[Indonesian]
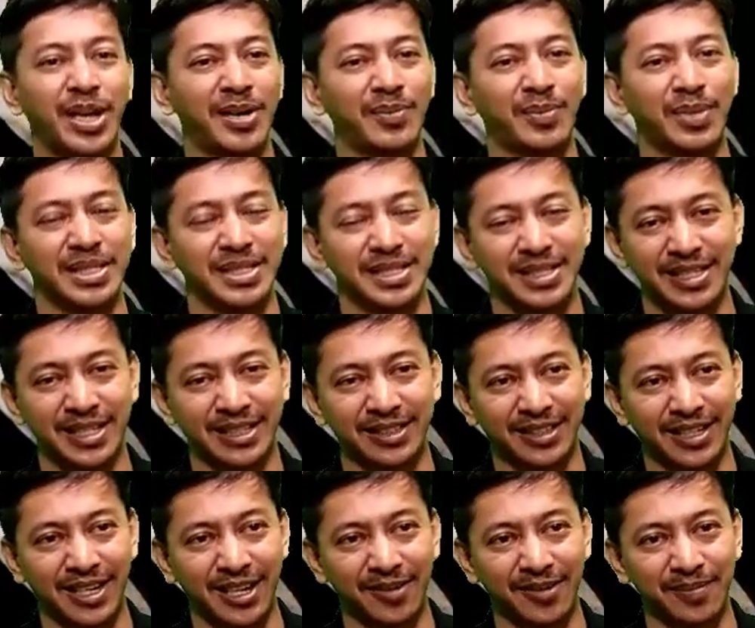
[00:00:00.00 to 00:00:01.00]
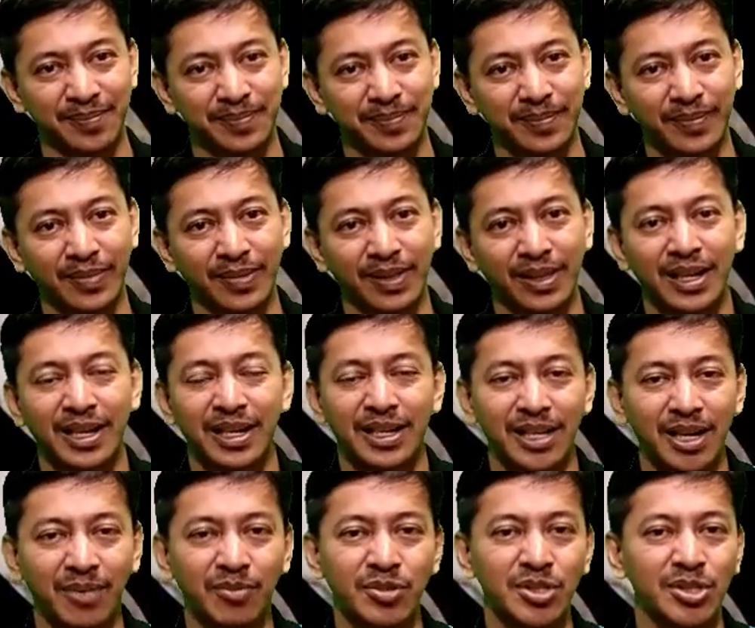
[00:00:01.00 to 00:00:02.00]
damai sejahtera.
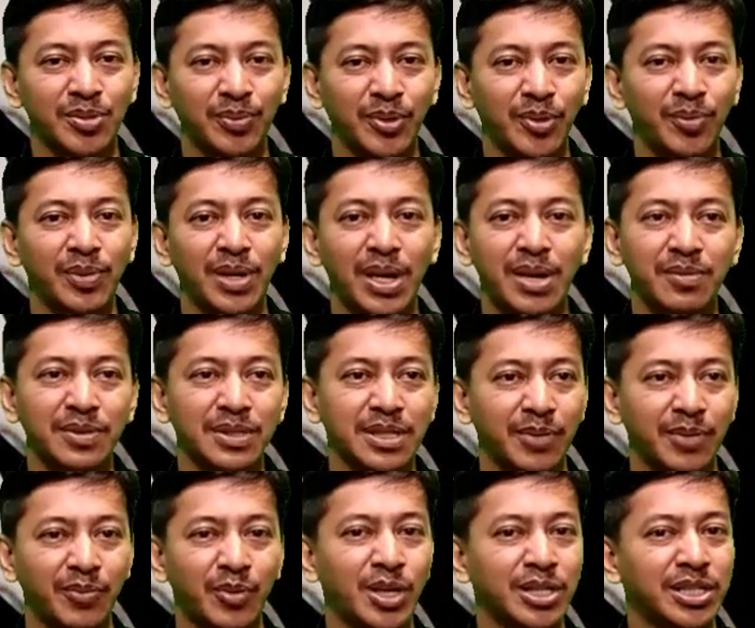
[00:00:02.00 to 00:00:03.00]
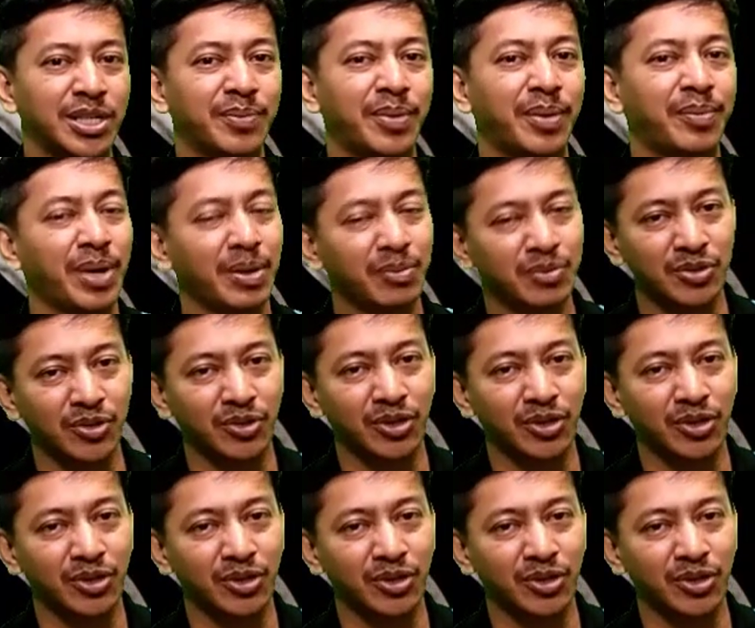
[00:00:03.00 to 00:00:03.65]
Namun sebelumnya saya mau ajak Bapak Ibu